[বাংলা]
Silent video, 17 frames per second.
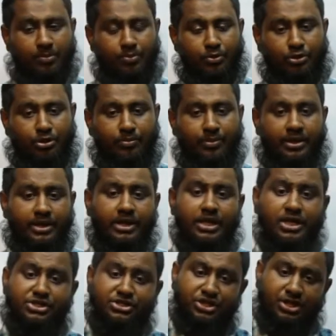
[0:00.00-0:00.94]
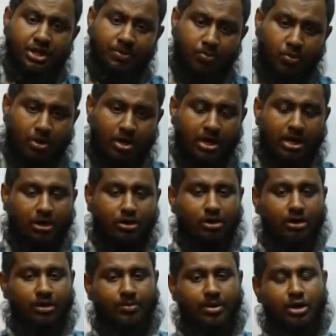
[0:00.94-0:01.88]
পড়তে পারে সেটি পোকা
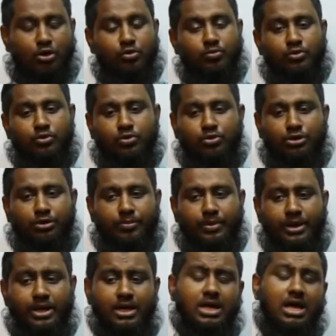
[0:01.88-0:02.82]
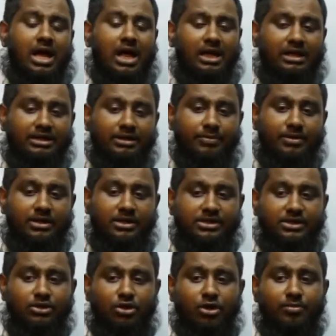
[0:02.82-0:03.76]
আক্রমণ করতে পারে আলটিমেটলি
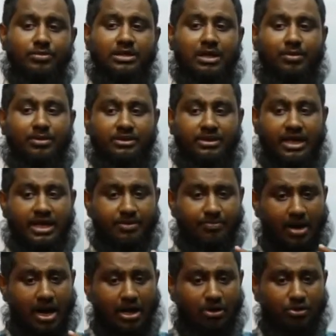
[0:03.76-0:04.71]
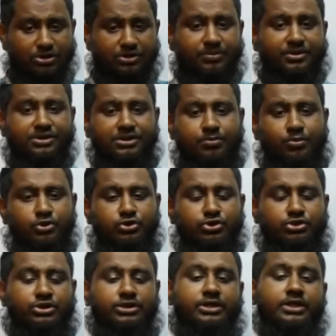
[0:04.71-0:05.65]
যেটি হবে যে আমাদের এই ভালো যে বীজের
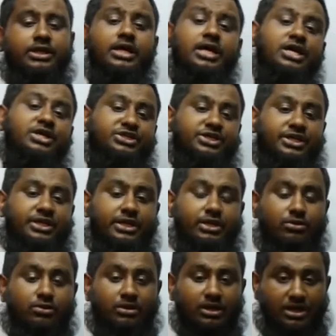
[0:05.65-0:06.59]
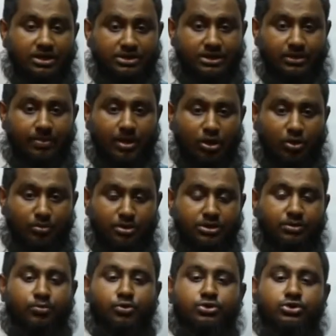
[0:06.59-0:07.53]
বৈশিষ্ট্যটি সেটি কিন্তু তার যে ভালো
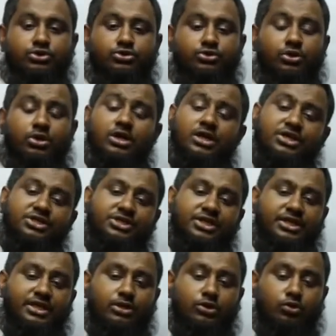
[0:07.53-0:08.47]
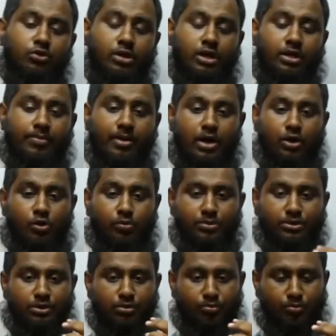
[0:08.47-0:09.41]
বীজের বৈশিষ্ট্য সেটি কিন্তু এই ভালো
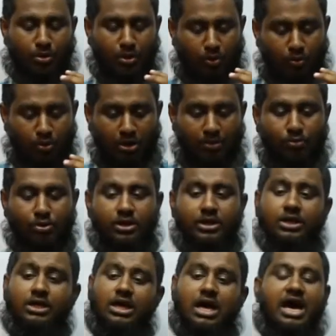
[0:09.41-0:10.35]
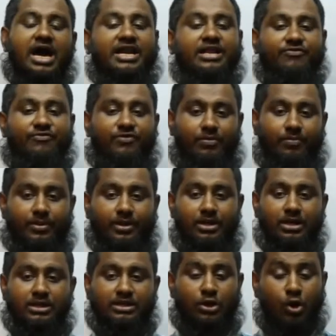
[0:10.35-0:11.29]
বীজের গুণাবলী হারিয়ে ফেলবে
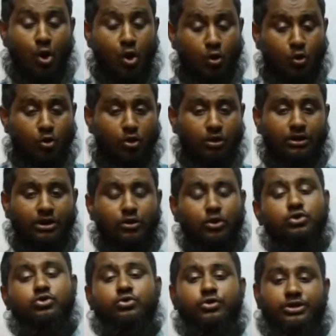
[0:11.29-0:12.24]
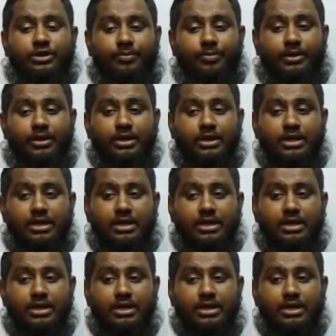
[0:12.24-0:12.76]
তার অক্ষণতা নষ্ট হয়ে যাবে